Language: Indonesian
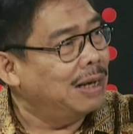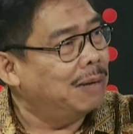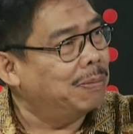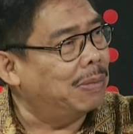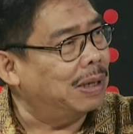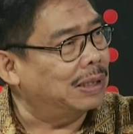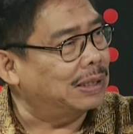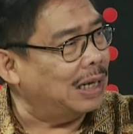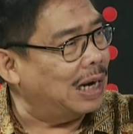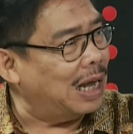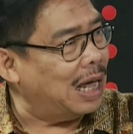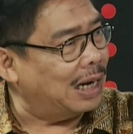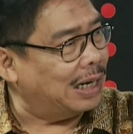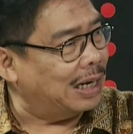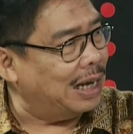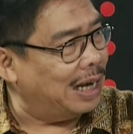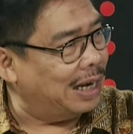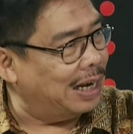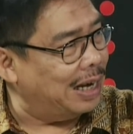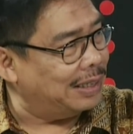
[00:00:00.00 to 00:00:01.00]
masalah
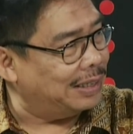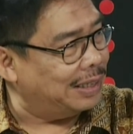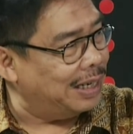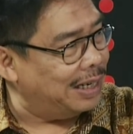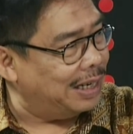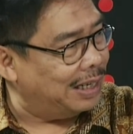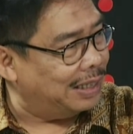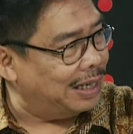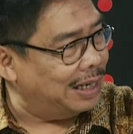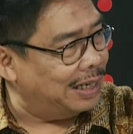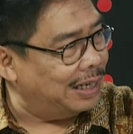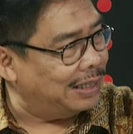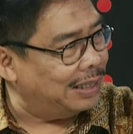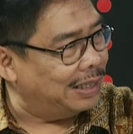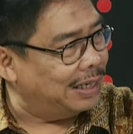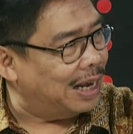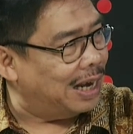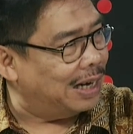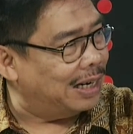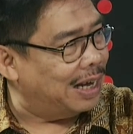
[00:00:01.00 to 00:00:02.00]
harga gas kan kita lihat
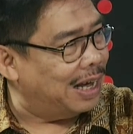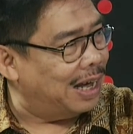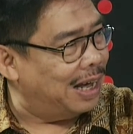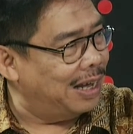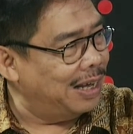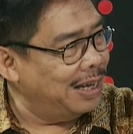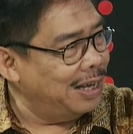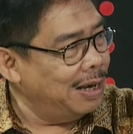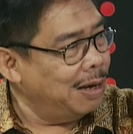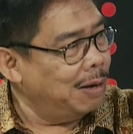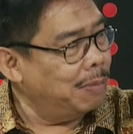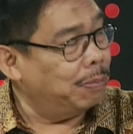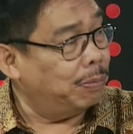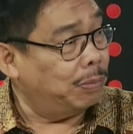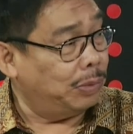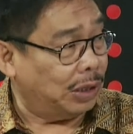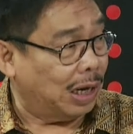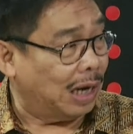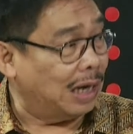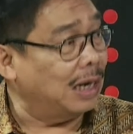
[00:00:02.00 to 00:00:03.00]
tidak ada
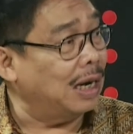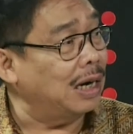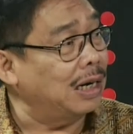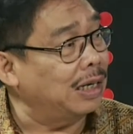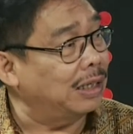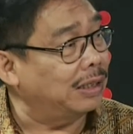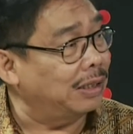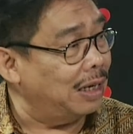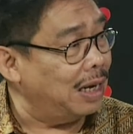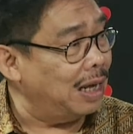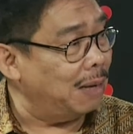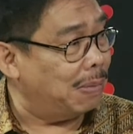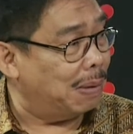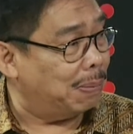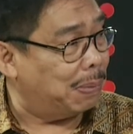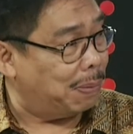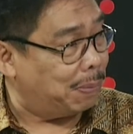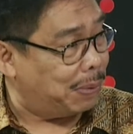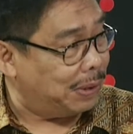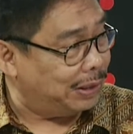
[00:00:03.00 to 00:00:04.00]
Jangankan kita lah
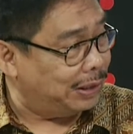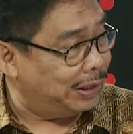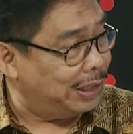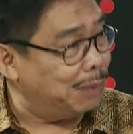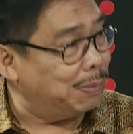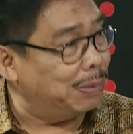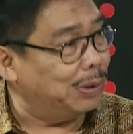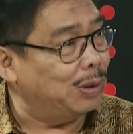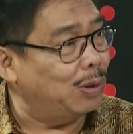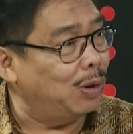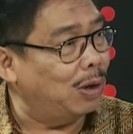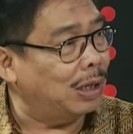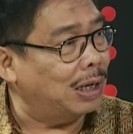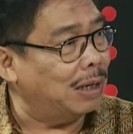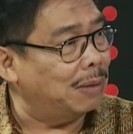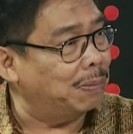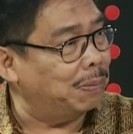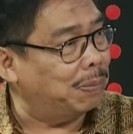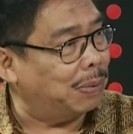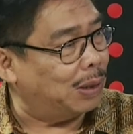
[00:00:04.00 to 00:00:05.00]
Bapak Presiden menyeluruhkan
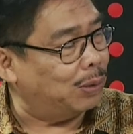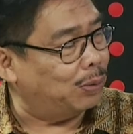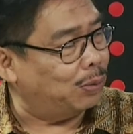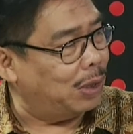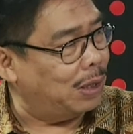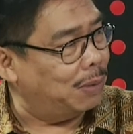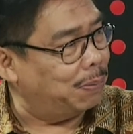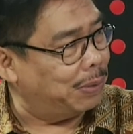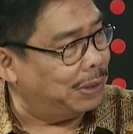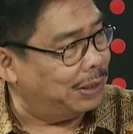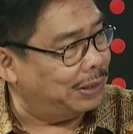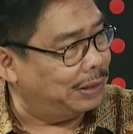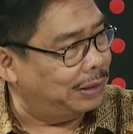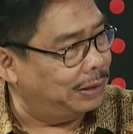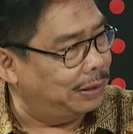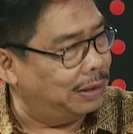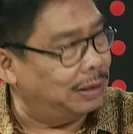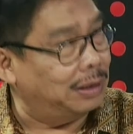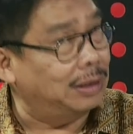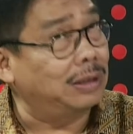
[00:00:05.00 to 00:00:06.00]
peraturan
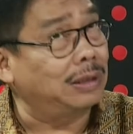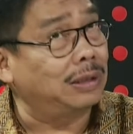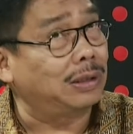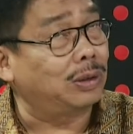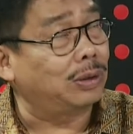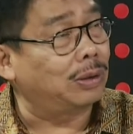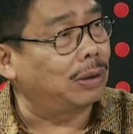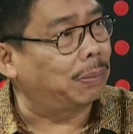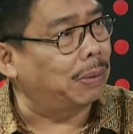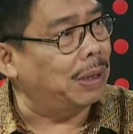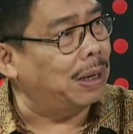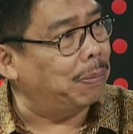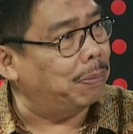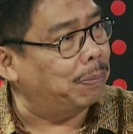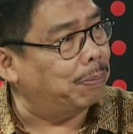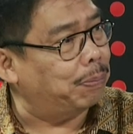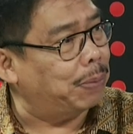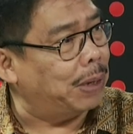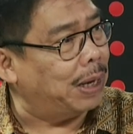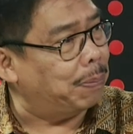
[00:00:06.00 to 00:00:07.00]
presiden,
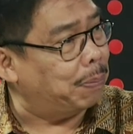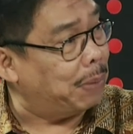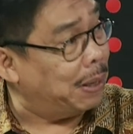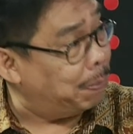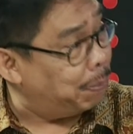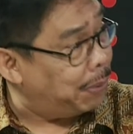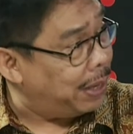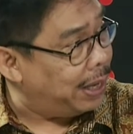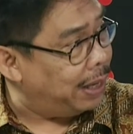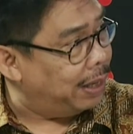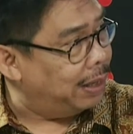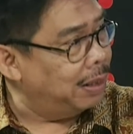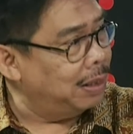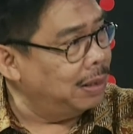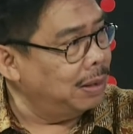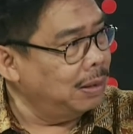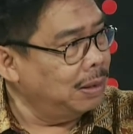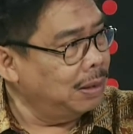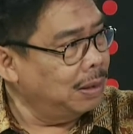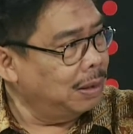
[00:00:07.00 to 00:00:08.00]
eh, PP.
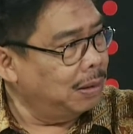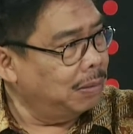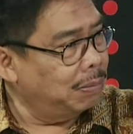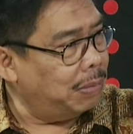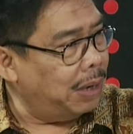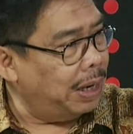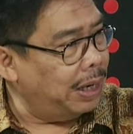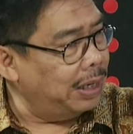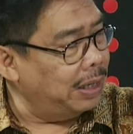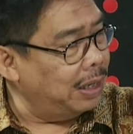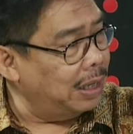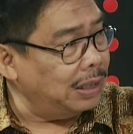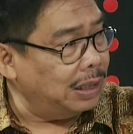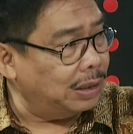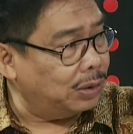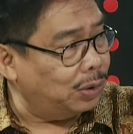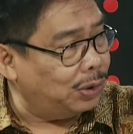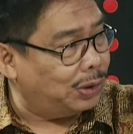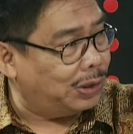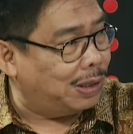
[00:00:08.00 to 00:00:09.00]
Bayangin aja
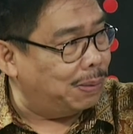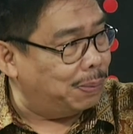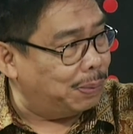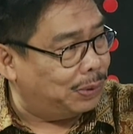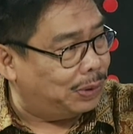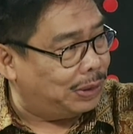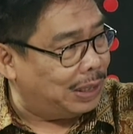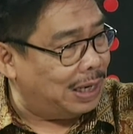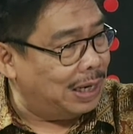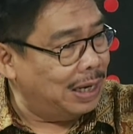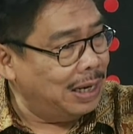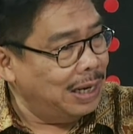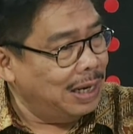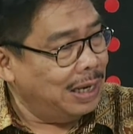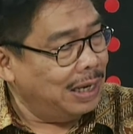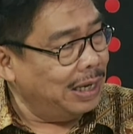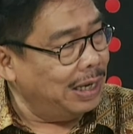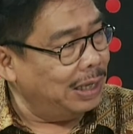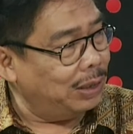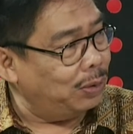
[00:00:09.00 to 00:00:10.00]
terus keputusan
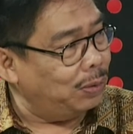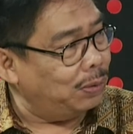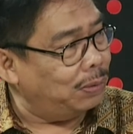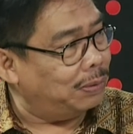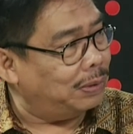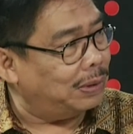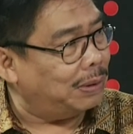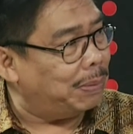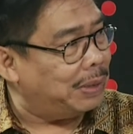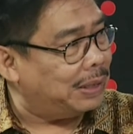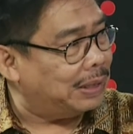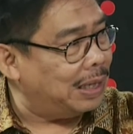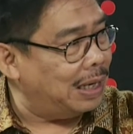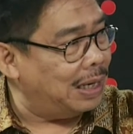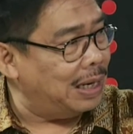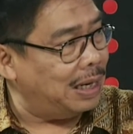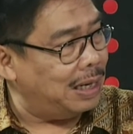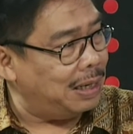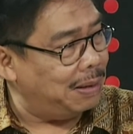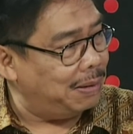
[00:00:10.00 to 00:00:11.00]
itu sampai
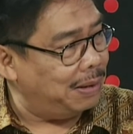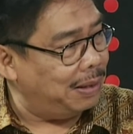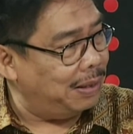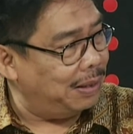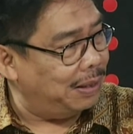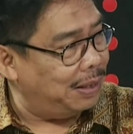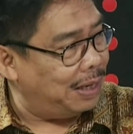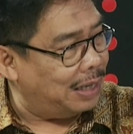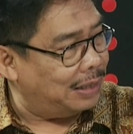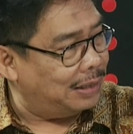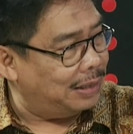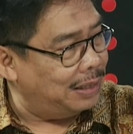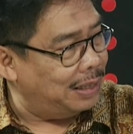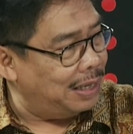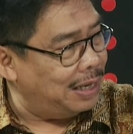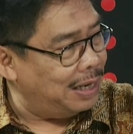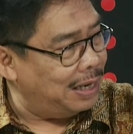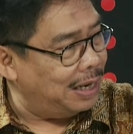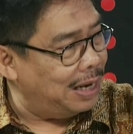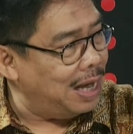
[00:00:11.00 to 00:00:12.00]
sekarang kan
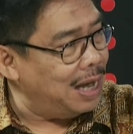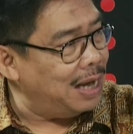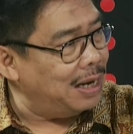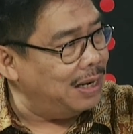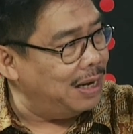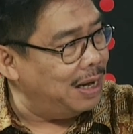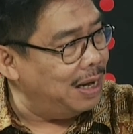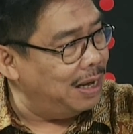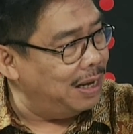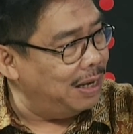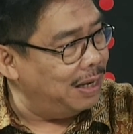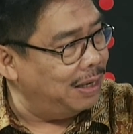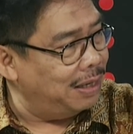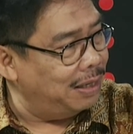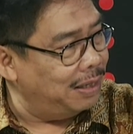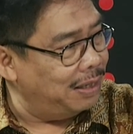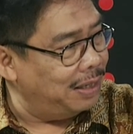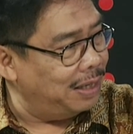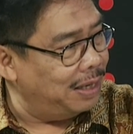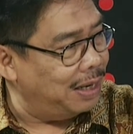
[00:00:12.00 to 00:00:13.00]
hasilnya nggak ada belum
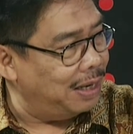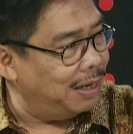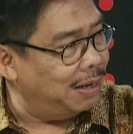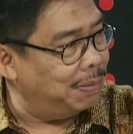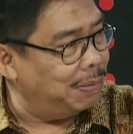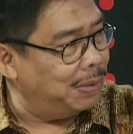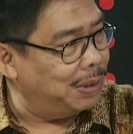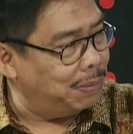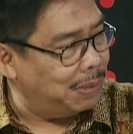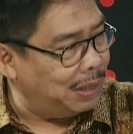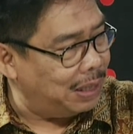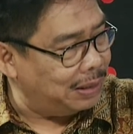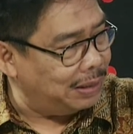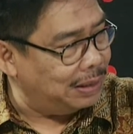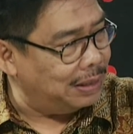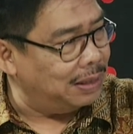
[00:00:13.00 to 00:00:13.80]
ada iya, hasilnya belum ada hasilnya.